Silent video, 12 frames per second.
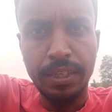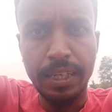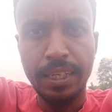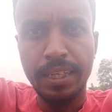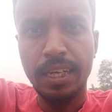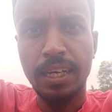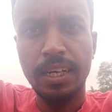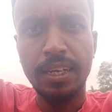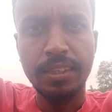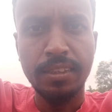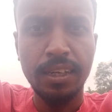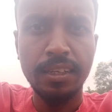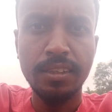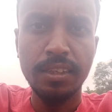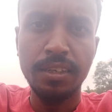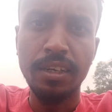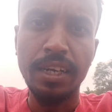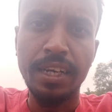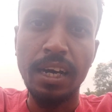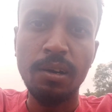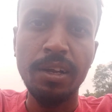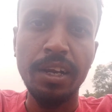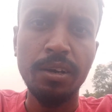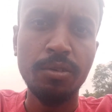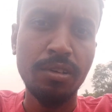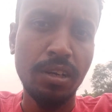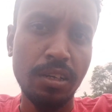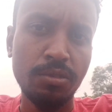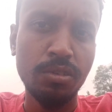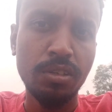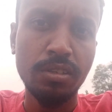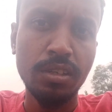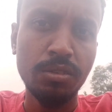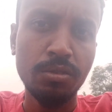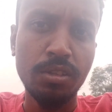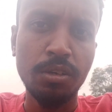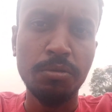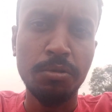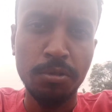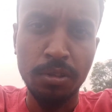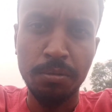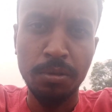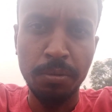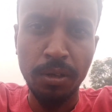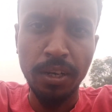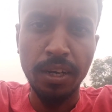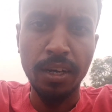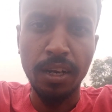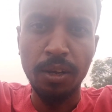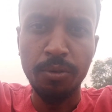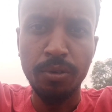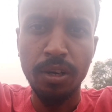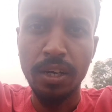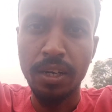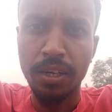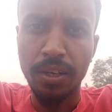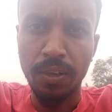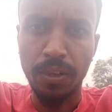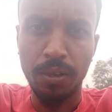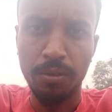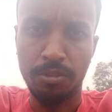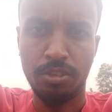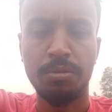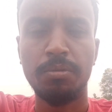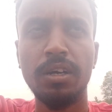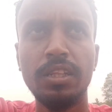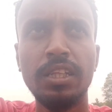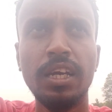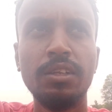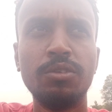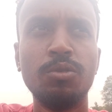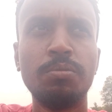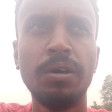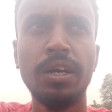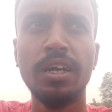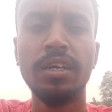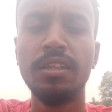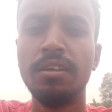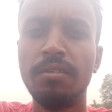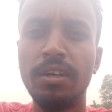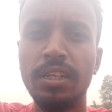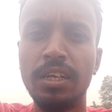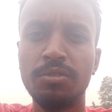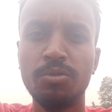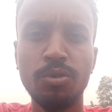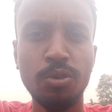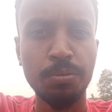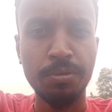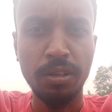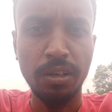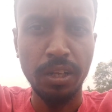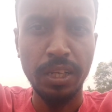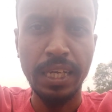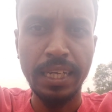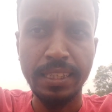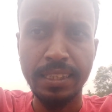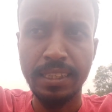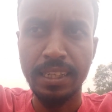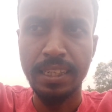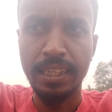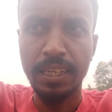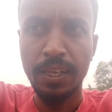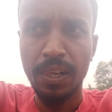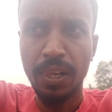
डेटा रिचार्ज डाटा एड ऑन का जो रिचार्ज होता है उसको सबसे पहले करा लूँगा उसके बाद ही आज हो पाएगा अदरवाइज आज कोई ऑप्शन नहीं है इसी चलते